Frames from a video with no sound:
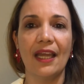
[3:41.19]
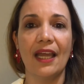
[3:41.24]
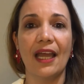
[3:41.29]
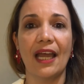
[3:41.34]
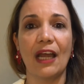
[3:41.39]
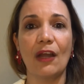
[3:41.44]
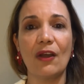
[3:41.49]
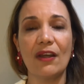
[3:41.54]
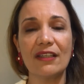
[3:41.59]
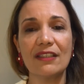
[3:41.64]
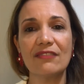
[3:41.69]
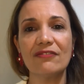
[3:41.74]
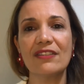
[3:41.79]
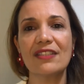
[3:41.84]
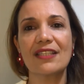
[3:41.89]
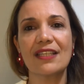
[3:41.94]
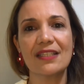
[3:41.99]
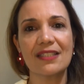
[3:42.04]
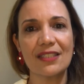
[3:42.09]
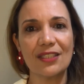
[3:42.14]
Agora que
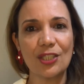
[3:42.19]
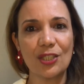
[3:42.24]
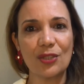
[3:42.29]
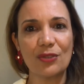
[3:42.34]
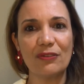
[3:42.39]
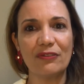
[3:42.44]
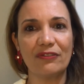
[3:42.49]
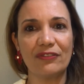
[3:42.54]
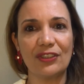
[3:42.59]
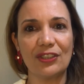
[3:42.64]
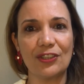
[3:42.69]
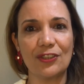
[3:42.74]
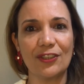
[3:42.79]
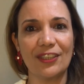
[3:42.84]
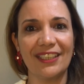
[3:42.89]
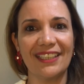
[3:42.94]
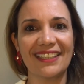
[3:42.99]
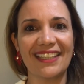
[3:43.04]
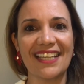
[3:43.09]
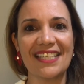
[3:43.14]
você assistiu o vídeo
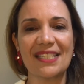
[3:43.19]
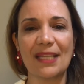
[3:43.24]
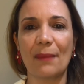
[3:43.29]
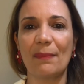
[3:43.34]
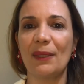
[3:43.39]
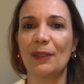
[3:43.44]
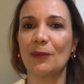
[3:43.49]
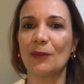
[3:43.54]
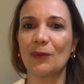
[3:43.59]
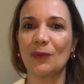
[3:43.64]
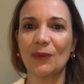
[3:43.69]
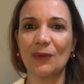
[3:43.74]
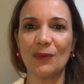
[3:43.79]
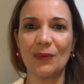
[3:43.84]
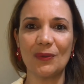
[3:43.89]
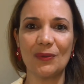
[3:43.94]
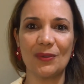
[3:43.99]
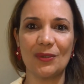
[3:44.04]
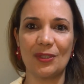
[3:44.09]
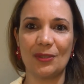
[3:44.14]
e está sabendo
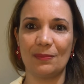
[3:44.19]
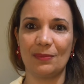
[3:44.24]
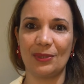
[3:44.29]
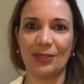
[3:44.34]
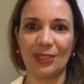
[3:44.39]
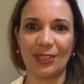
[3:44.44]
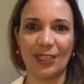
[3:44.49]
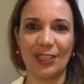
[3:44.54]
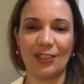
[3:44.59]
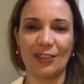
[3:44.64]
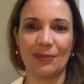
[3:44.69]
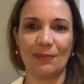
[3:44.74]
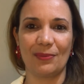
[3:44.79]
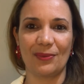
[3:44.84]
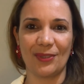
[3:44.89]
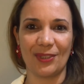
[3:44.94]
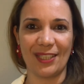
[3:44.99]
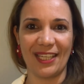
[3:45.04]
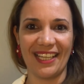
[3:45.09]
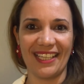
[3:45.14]
tudo de bochechas para
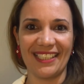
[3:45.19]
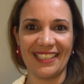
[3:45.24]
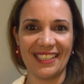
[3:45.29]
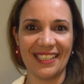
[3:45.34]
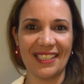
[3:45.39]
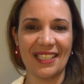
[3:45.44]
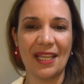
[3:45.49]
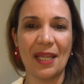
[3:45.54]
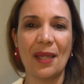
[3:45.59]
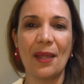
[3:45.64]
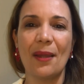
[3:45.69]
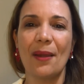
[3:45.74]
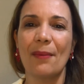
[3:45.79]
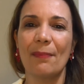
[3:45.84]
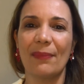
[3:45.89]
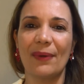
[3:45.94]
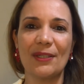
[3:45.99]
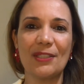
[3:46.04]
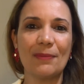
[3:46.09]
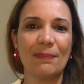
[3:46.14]
os dentes,
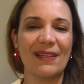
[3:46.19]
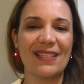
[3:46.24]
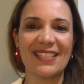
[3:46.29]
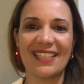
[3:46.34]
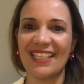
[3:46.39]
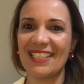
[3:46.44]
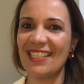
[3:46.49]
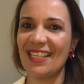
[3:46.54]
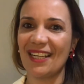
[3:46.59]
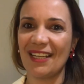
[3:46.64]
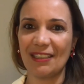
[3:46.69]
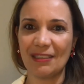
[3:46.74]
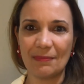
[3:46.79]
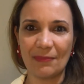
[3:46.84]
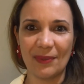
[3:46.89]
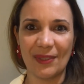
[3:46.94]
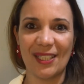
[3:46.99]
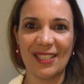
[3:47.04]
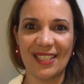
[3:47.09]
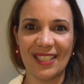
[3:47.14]
pode passar direto
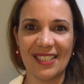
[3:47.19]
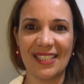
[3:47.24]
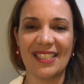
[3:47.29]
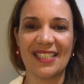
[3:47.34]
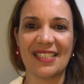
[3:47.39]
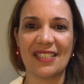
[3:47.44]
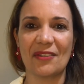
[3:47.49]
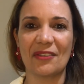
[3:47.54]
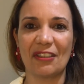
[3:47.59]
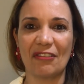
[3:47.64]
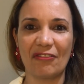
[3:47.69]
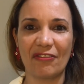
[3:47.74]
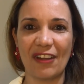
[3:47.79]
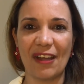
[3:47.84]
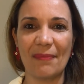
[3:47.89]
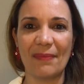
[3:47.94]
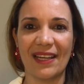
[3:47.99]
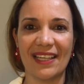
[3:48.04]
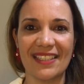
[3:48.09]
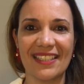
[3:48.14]
por essa sessão da
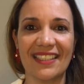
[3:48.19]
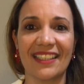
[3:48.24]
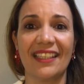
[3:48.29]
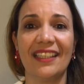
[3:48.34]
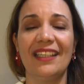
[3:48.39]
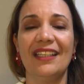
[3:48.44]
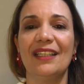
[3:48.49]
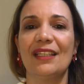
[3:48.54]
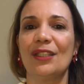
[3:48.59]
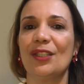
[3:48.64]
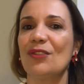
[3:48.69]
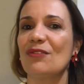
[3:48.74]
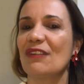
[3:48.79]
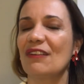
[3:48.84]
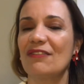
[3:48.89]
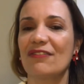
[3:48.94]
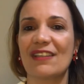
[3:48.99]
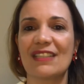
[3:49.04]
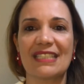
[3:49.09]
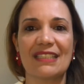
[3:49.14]
farmácia não vai
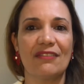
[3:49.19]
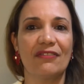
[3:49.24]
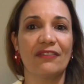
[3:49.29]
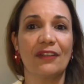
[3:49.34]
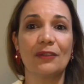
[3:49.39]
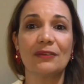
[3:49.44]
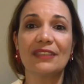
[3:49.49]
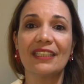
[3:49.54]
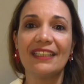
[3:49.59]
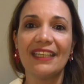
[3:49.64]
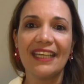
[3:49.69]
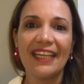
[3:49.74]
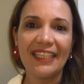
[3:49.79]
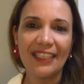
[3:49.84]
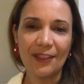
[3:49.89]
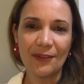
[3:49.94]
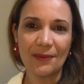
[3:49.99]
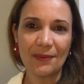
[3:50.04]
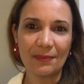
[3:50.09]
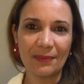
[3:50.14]
fazer falta
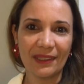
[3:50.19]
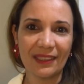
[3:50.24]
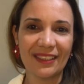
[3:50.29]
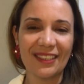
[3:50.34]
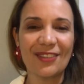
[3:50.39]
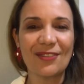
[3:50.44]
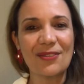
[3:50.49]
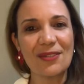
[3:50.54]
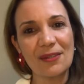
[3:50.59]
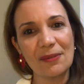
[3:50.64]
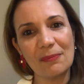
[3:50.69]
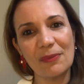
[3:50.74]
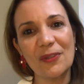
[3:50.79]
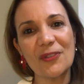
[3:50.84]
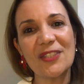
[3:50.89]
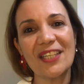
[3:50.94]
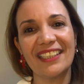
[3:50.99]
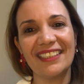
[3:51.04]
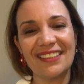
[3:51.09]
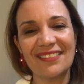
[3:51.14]
nenhuma e o seu
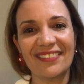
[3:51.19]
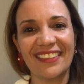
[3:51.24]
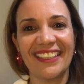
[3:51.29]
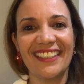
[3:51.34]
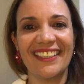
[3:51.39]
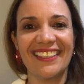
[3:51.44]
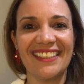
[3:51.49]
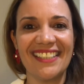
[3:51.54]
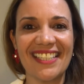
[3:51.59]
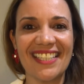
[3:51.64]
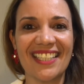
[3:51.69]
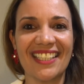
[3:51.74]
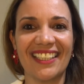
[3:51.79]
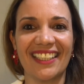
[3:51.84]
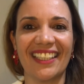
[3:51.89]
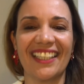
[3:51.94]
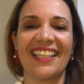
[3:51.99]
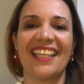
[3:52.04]
bolso ainda vai agradecer.